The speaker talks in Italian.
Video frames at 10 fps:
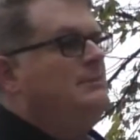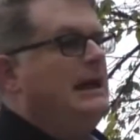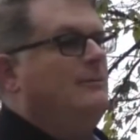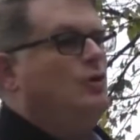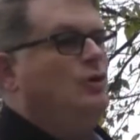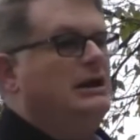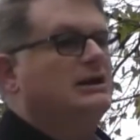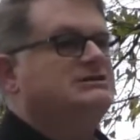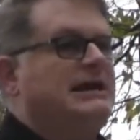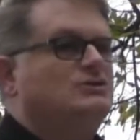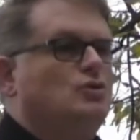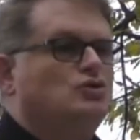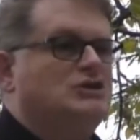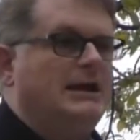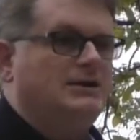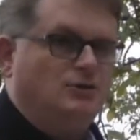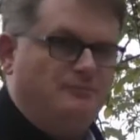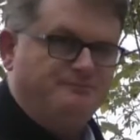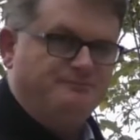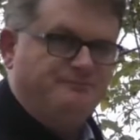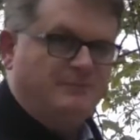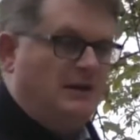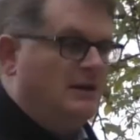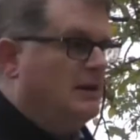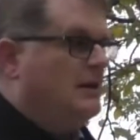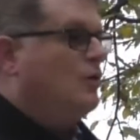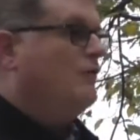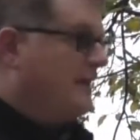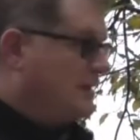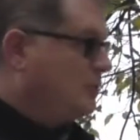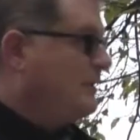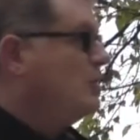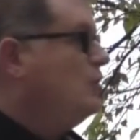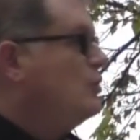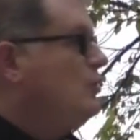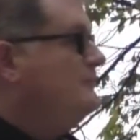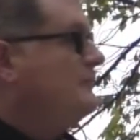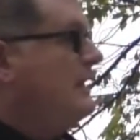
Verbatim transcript: abbiamo il Santo Rosario offerto per loro,